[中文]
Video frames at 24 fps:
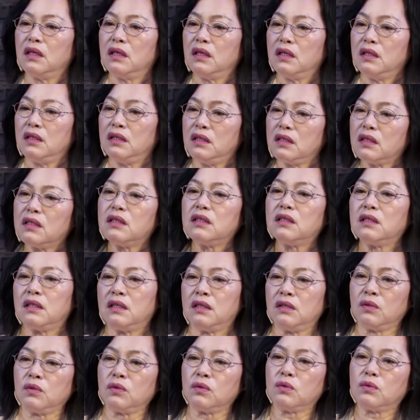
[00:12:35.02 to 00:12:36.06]
一个
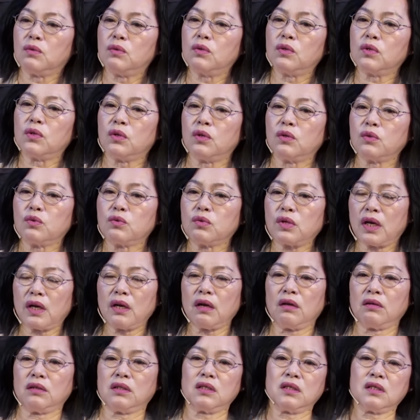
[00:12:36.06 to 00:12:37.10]
人过衰
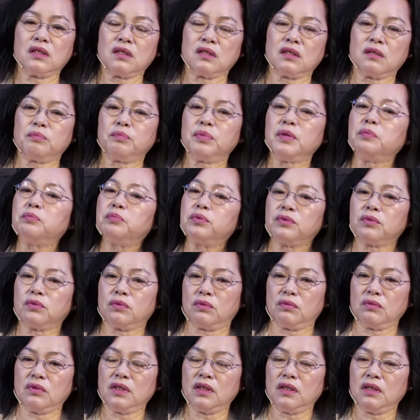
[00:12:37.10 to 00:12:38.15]
老的日子并不容
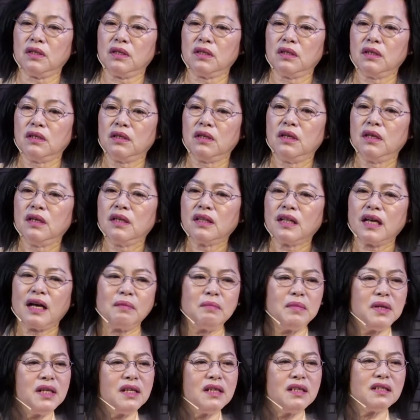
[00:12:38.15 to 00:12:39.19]
易。他
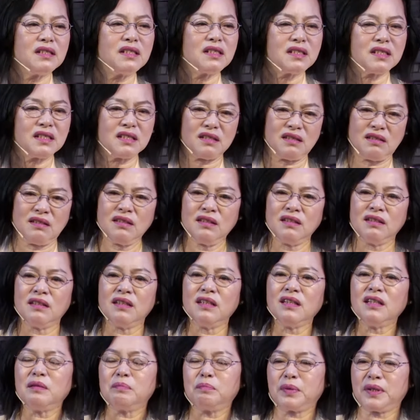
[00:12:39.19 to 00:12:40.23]
们那个喜乐、
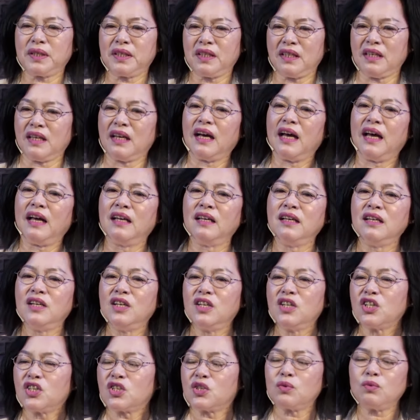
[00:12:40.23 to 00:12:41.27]
那个平安，
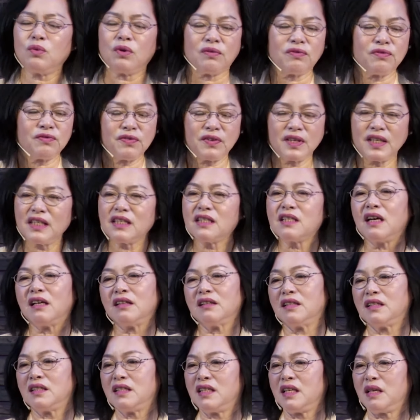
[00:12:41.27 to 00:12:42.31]
使我非常
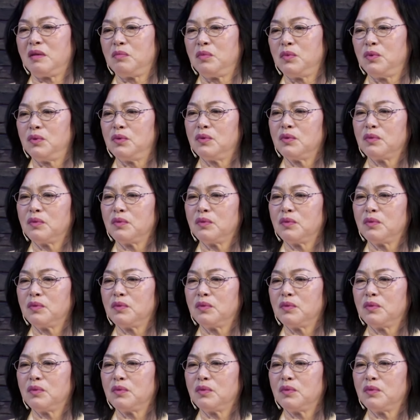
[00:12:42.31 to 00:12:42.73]
的羡慕。